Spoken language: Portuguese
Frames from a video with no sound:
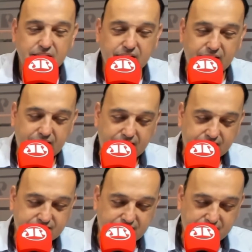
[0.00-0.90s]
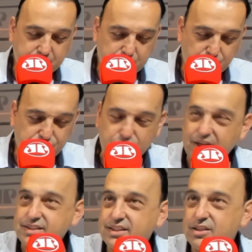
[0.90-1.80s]
É. É, essa provocação
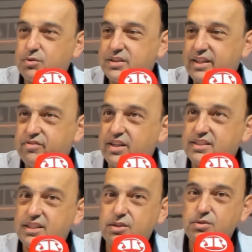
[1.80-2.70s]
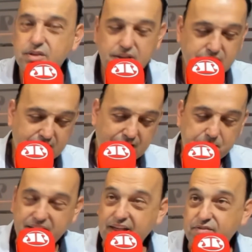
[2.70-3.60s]
provocação, essa invasão. É
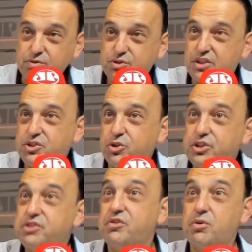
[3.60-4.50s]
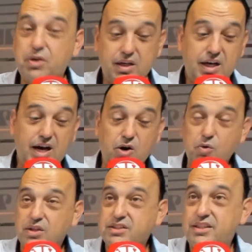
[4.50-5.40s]
lamentável. Nos dias de hoje a gente vê
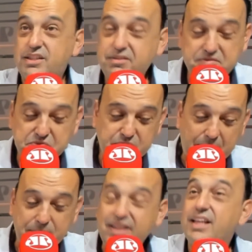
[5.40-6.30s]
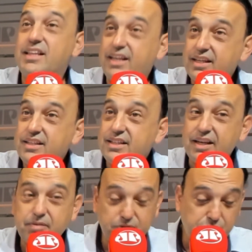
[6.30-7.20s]
algo assim, não dá para entender.
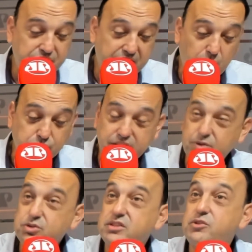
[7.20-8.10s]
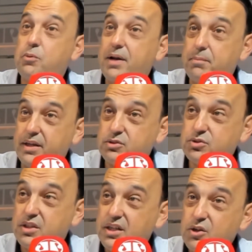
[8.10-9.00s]
Né? Mas vamos ver quais serão os
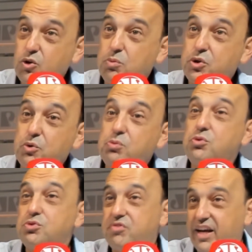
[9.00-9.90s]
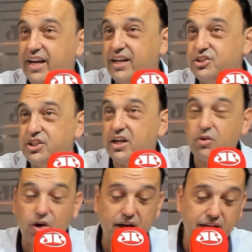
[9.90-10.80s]
desdobramentos, como que o mundo vai reagir
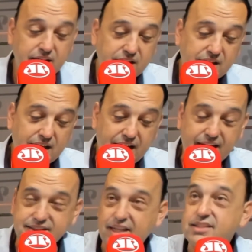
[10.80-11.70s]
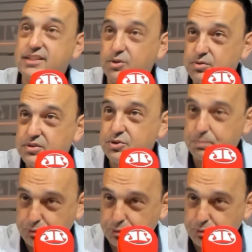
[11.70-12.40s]
agora a essa ação do